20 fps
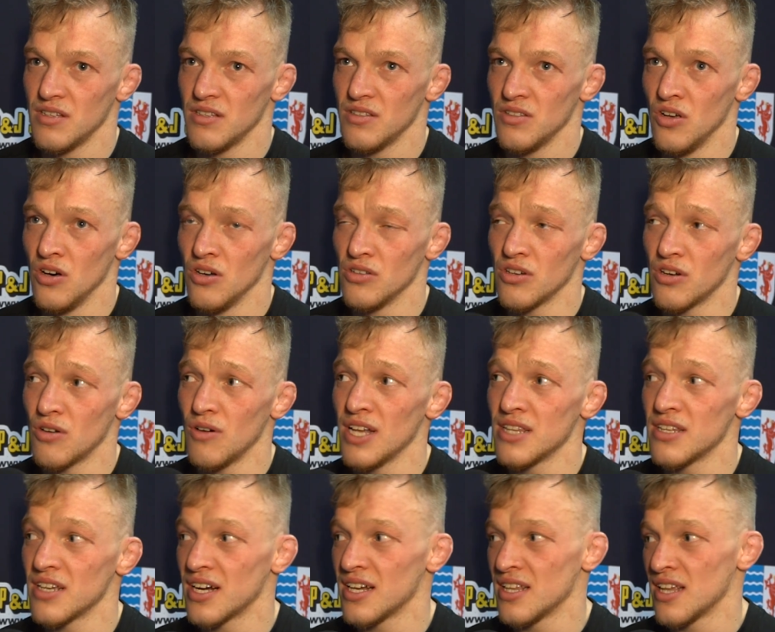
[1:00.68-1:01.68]
No
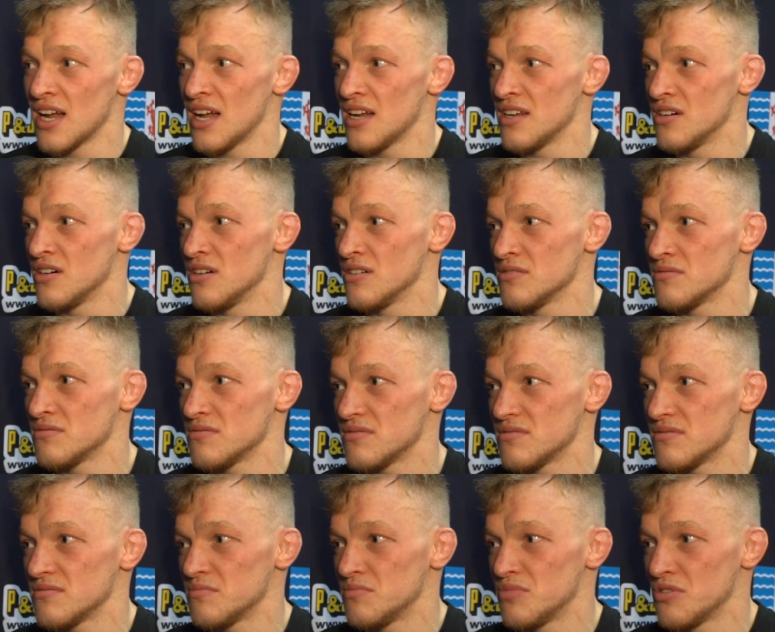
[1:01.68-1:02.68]
dokładnie, generalnie on
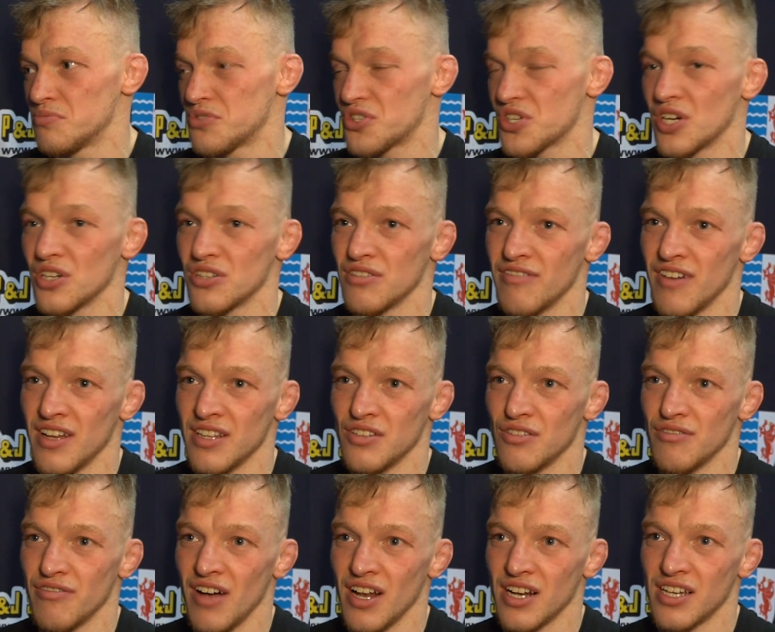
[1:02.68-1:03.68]
był przygotowany
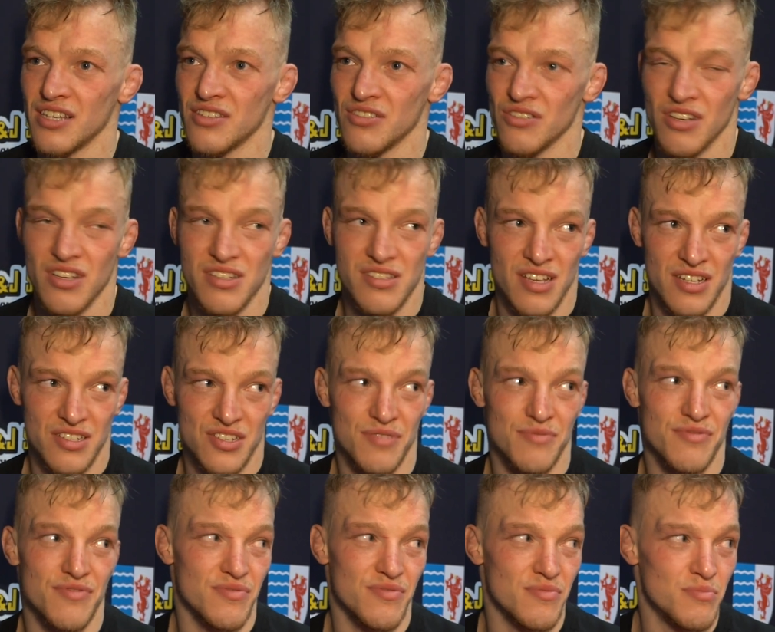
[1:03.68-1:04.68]
do walki, to nie jest tak, że...
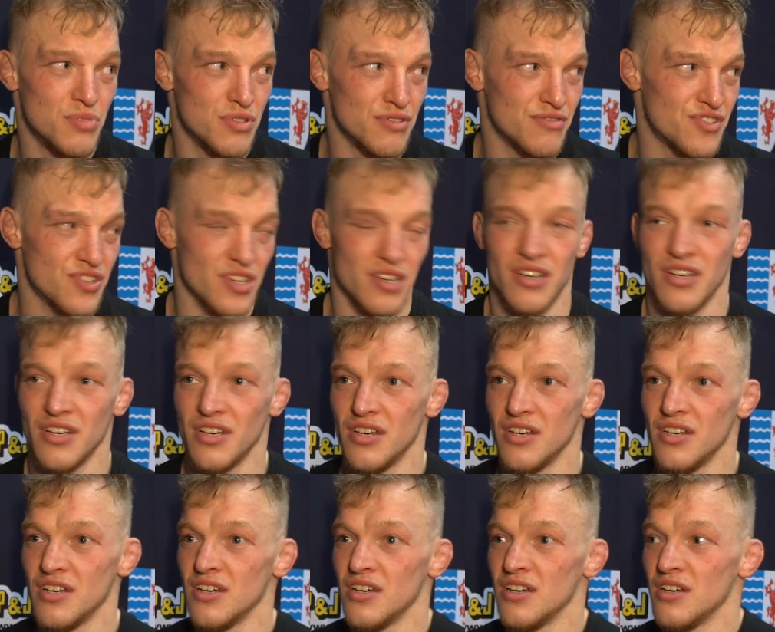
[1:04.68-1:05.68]
Był miał mieć
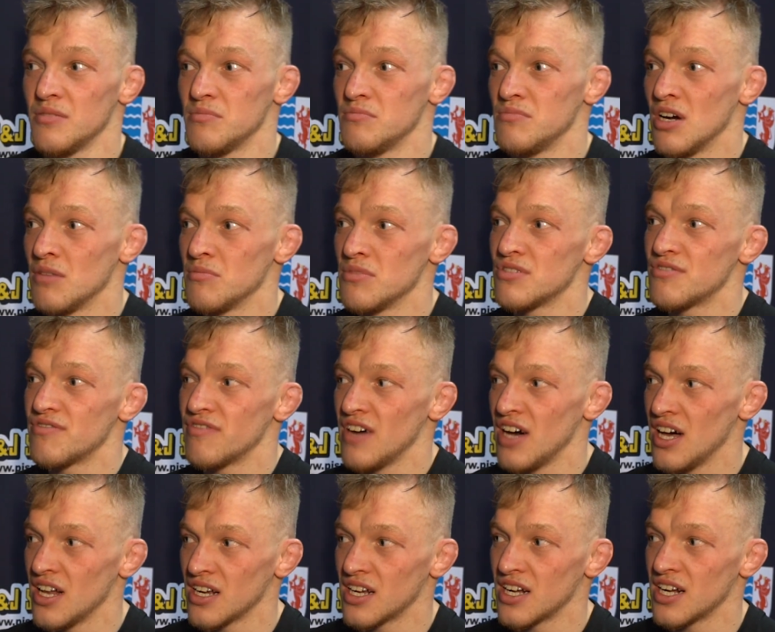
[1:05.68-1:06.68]
walkę? Miał mieć
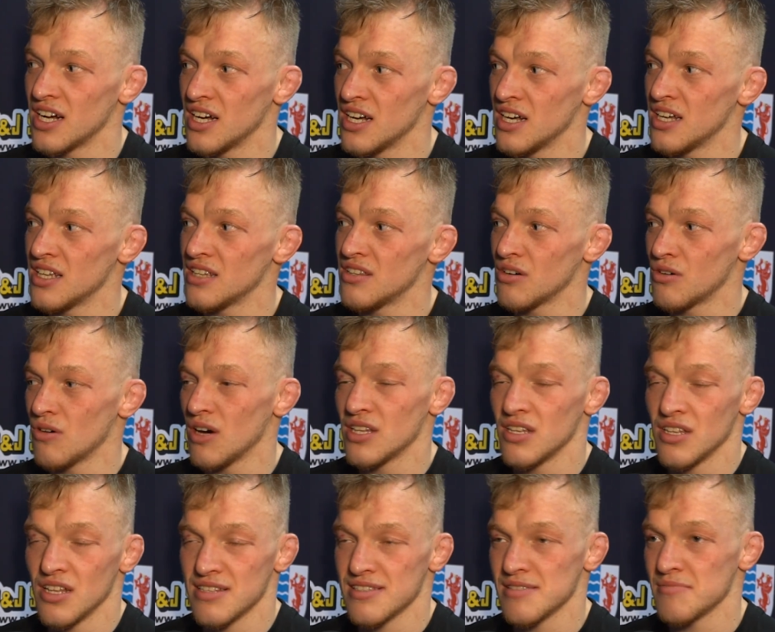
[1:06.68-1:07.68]
walkę,
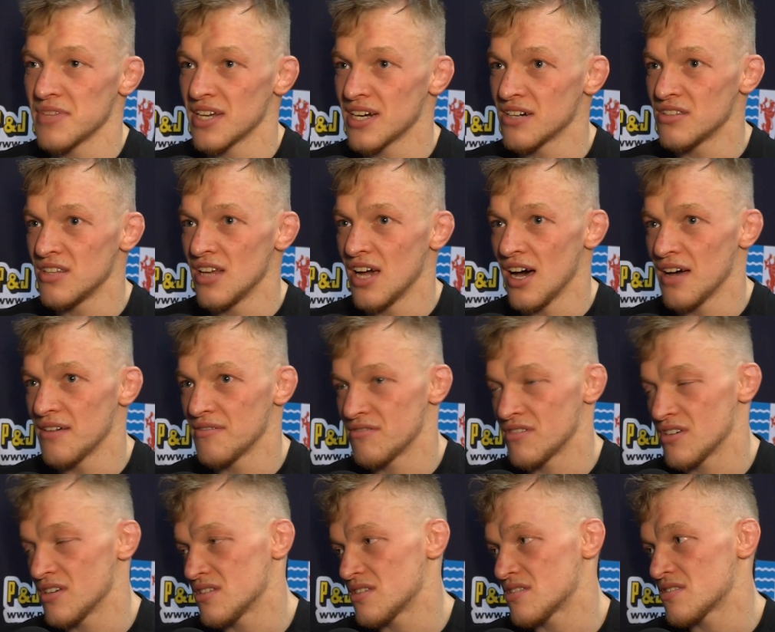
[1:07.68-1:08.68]
dokładnie, następnego dnia,
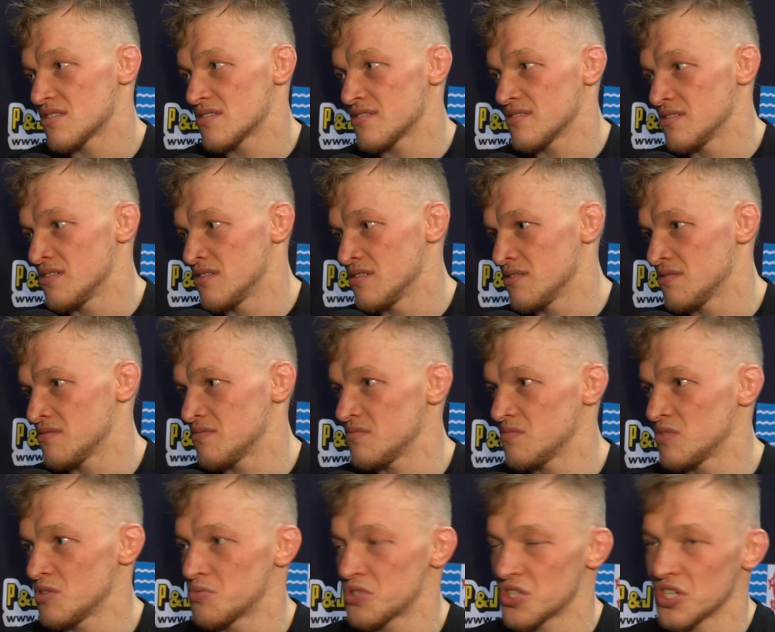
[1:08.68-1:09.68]
więc no,
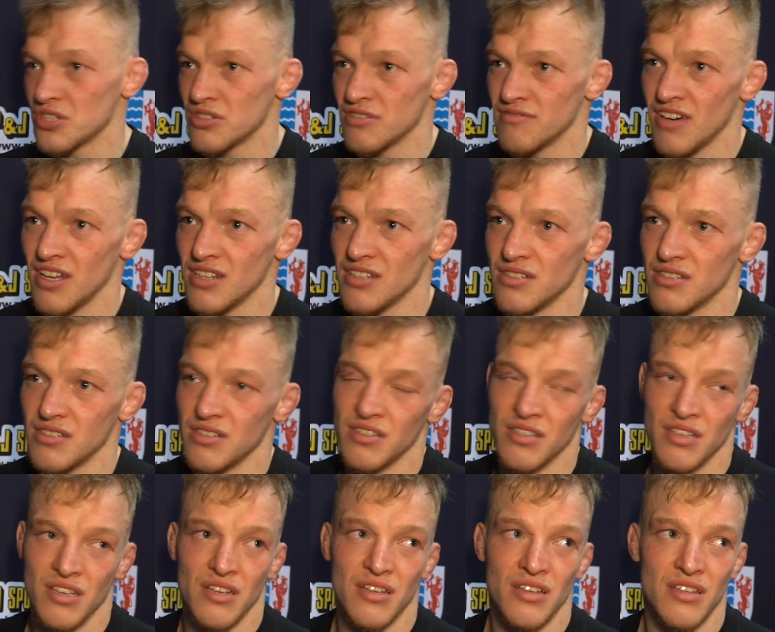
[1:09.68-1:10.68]
był przygotowany.
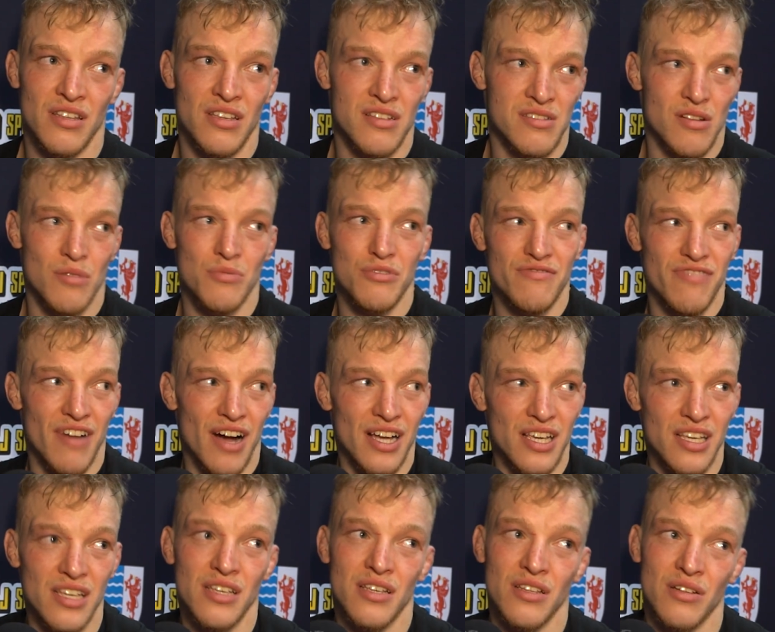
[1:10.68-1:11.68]
Nie, nie zrobił
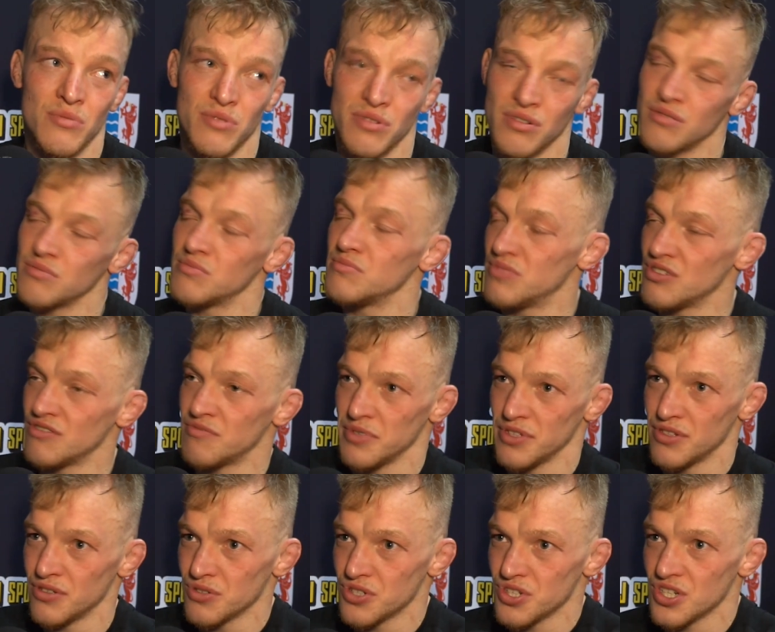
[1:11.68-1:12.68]
wagi, no bo był w
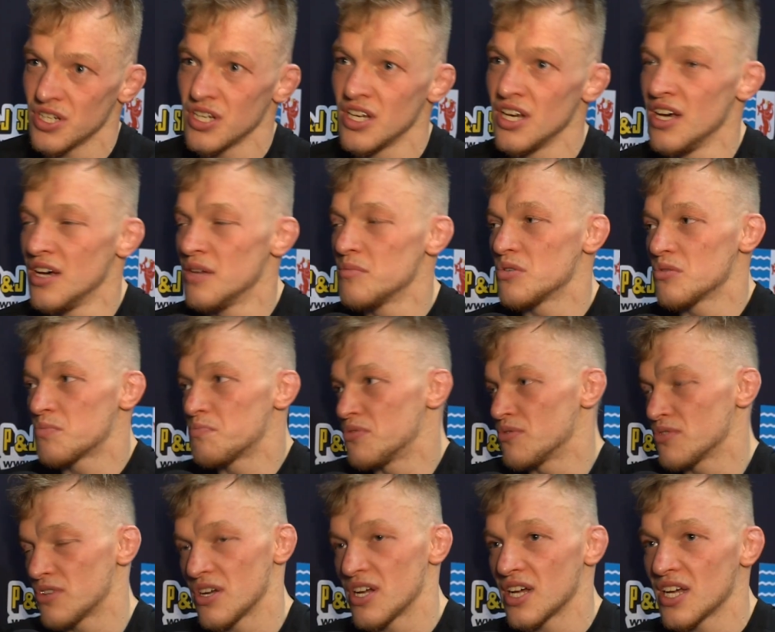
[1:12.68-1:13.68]
podróży, był
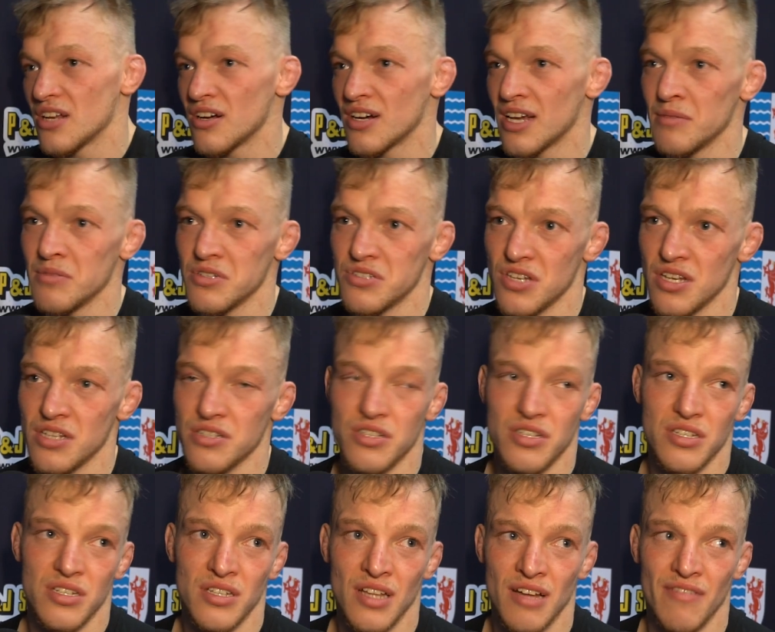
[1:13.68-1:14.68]
półtorej kilograma
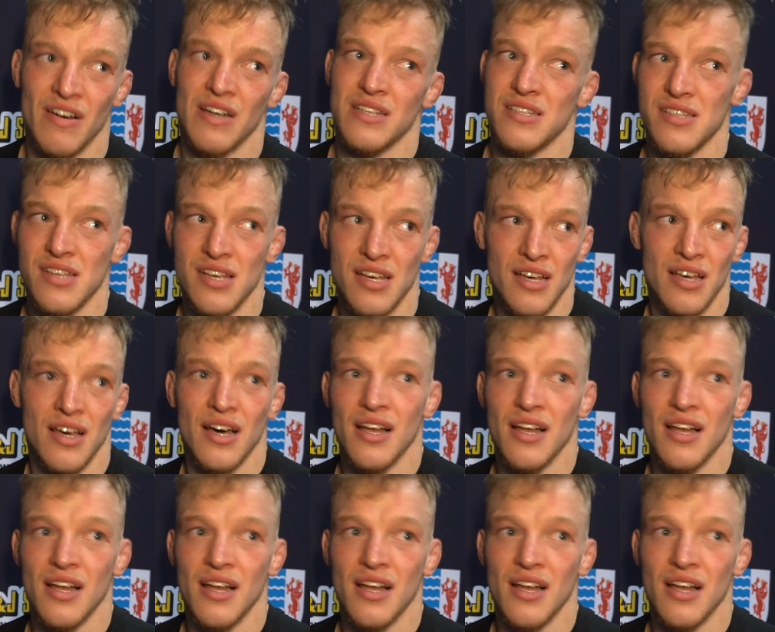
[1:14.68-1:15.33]
cięższy na wadze,